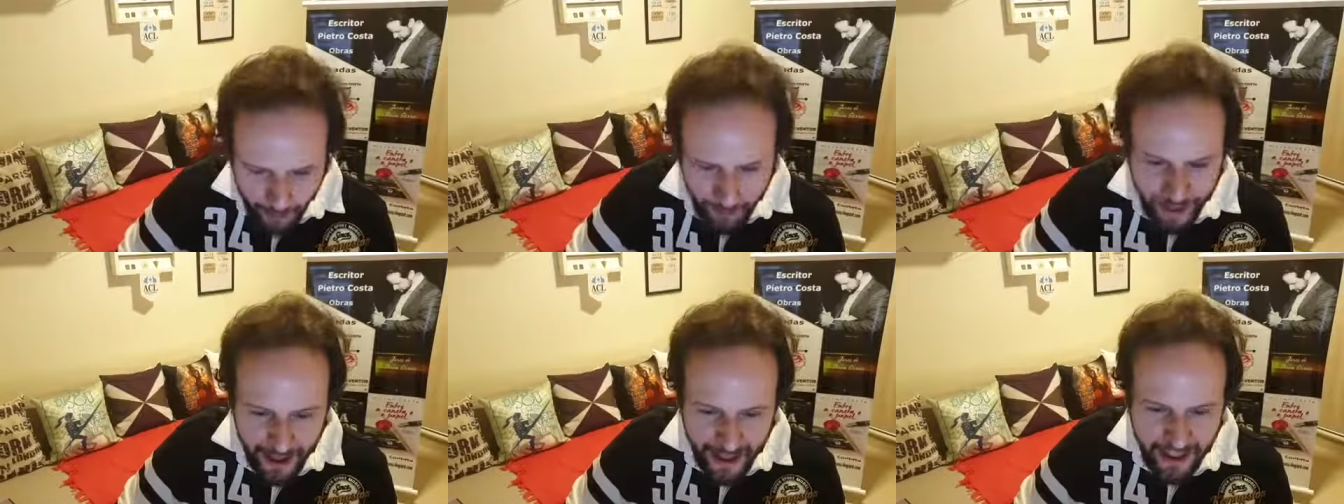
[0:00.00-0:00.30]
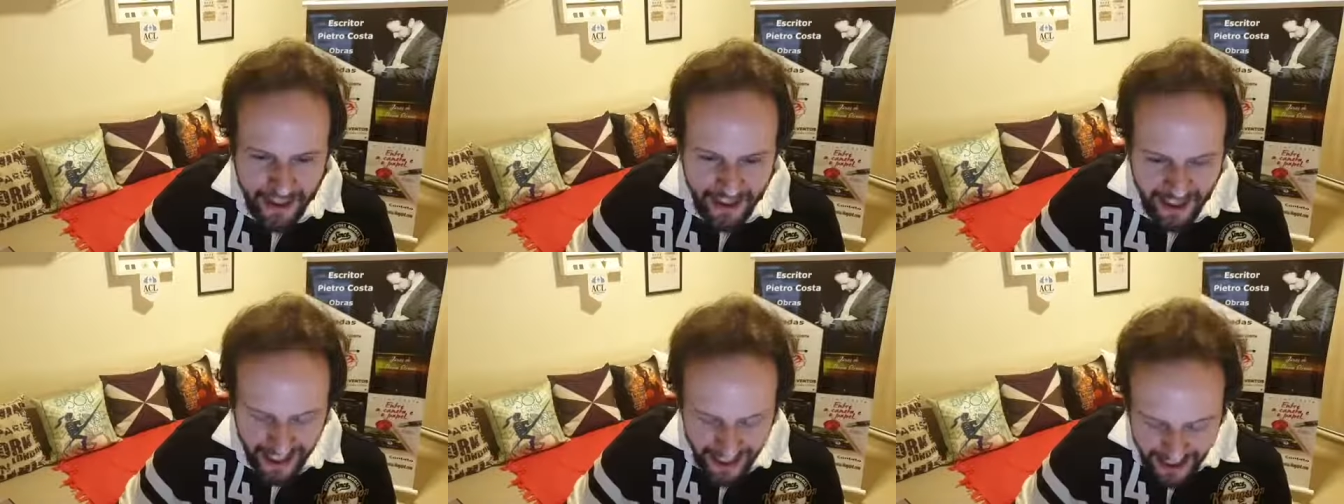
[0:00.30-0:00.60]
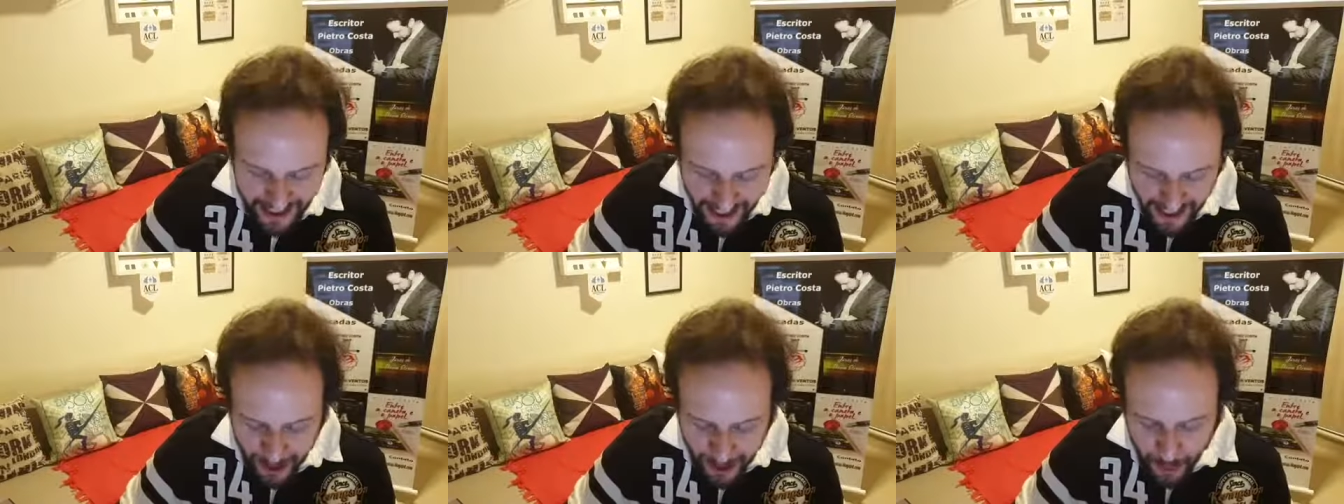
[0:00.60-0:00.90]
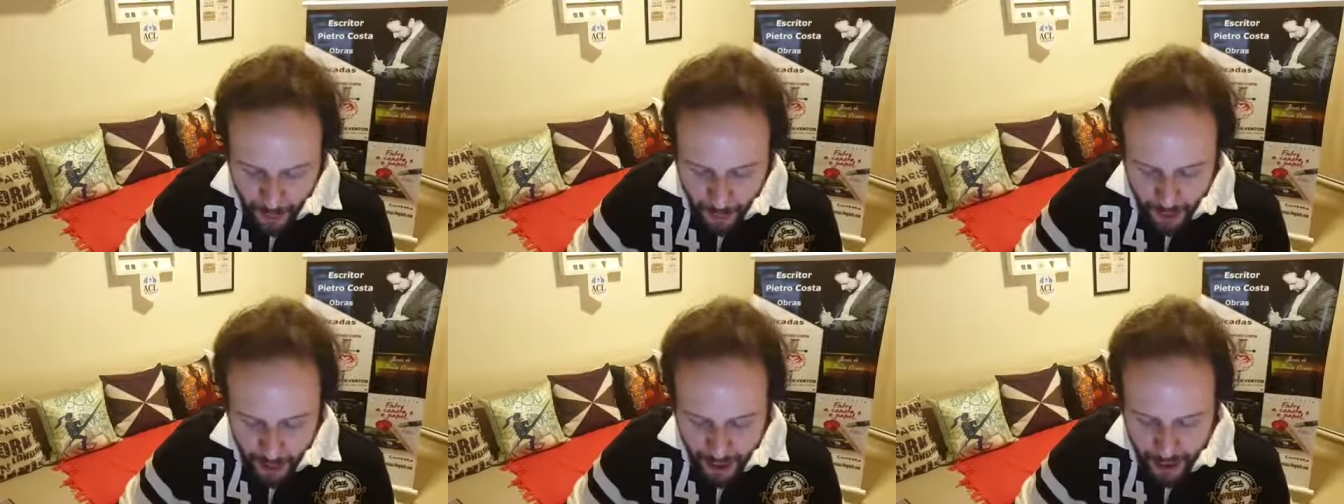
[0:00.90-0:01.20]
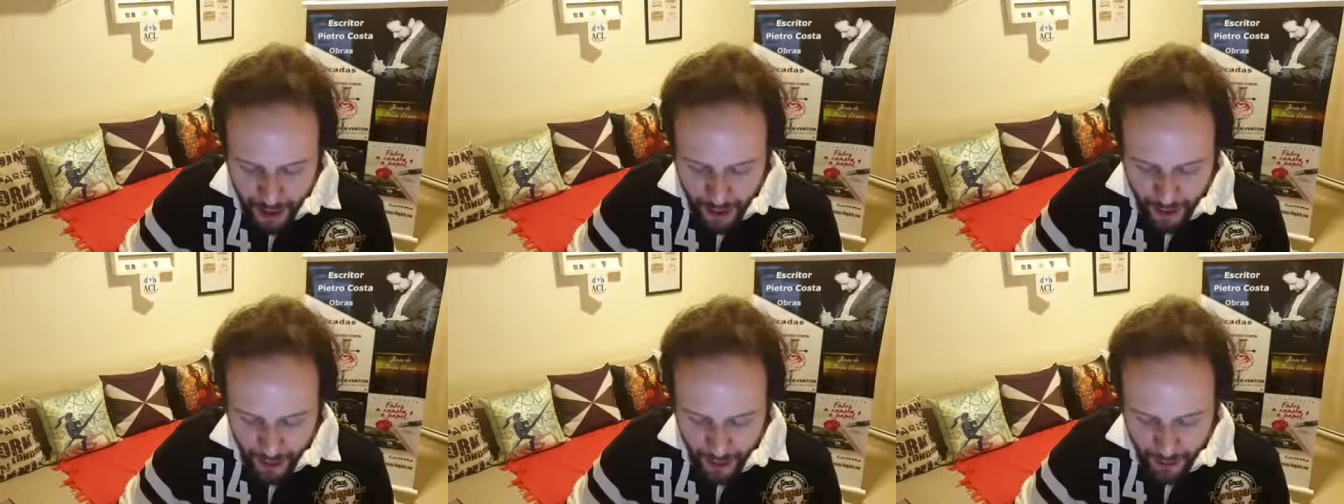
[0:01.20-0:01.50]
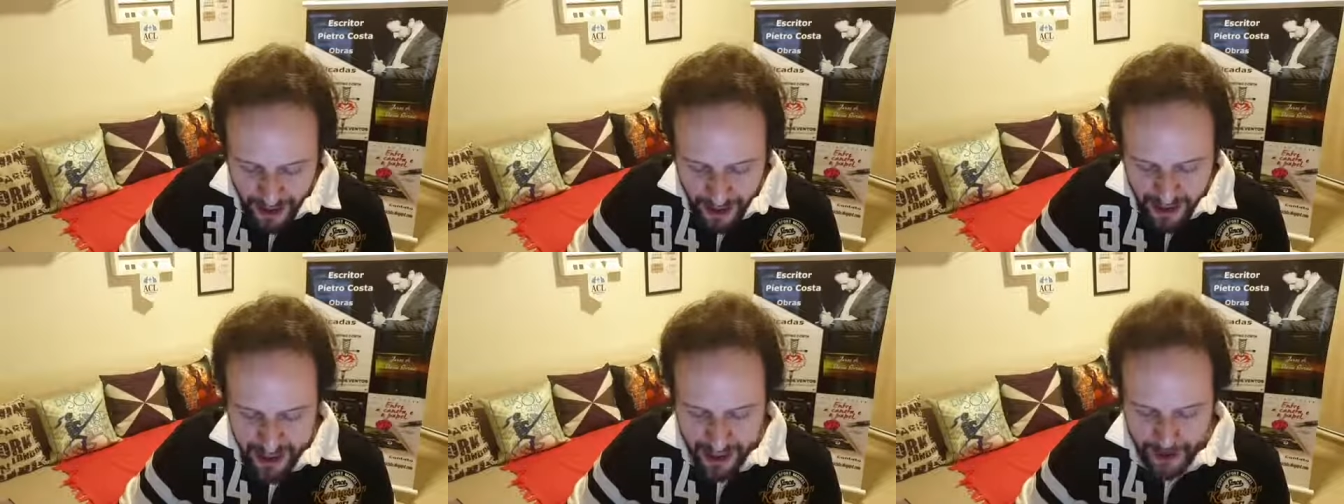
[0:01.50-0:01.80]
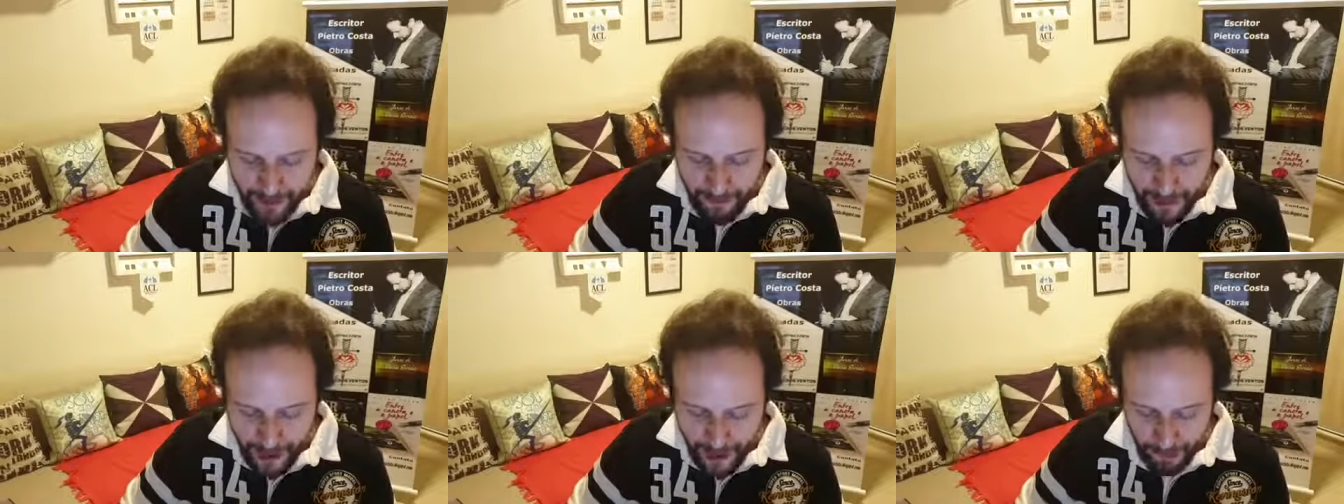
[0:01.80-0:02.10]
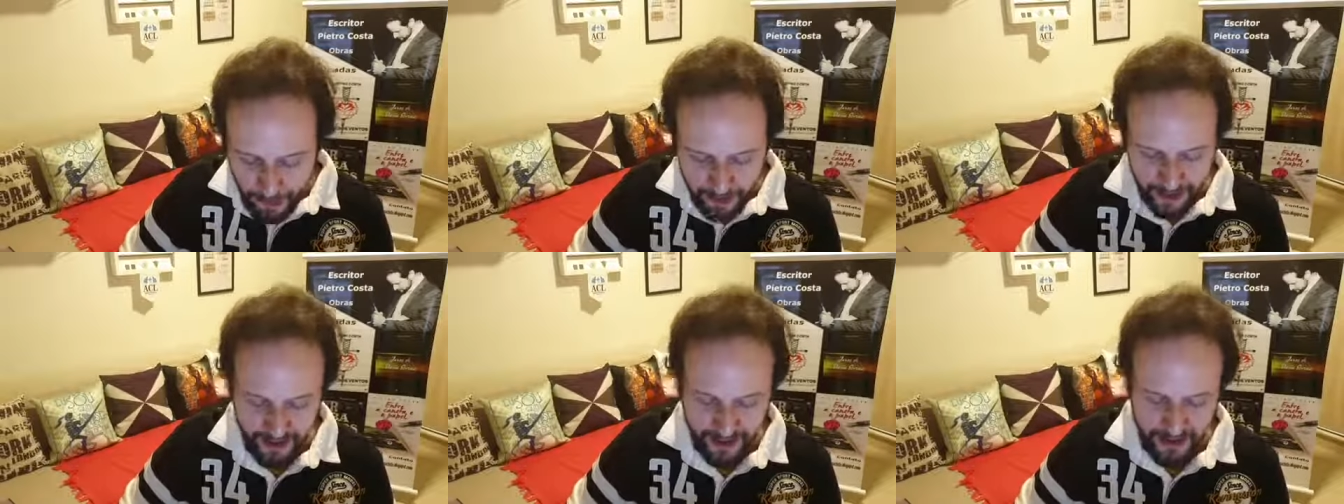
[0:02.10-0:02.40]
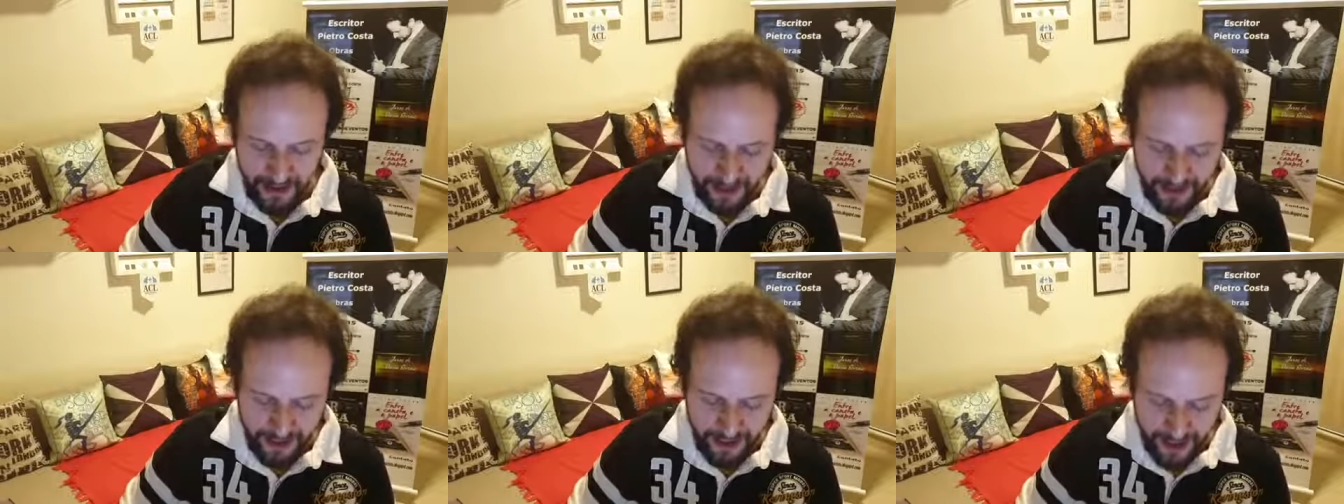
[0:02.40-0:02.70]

presença sutil e esbelta.